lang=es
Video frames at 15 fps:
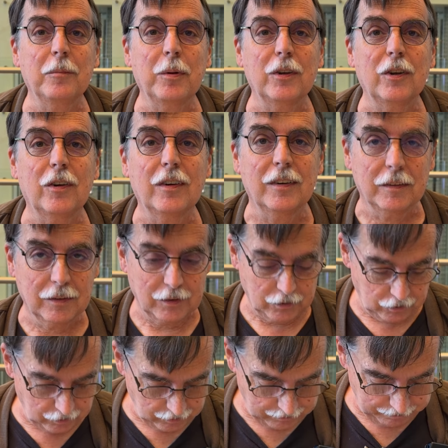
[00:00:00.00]
Pantón. En el
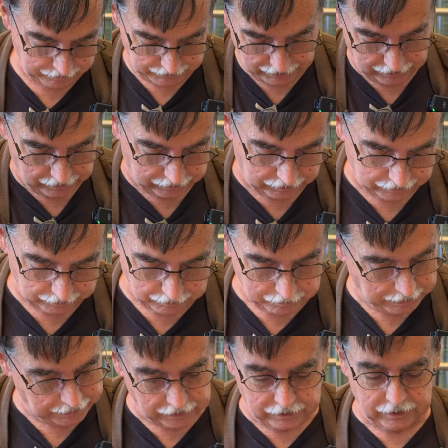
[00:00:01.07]
siguiente video, ¿qué te parece?
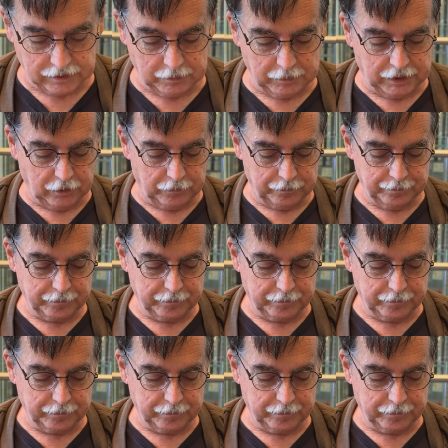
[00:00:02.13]
En el siguiente, en video.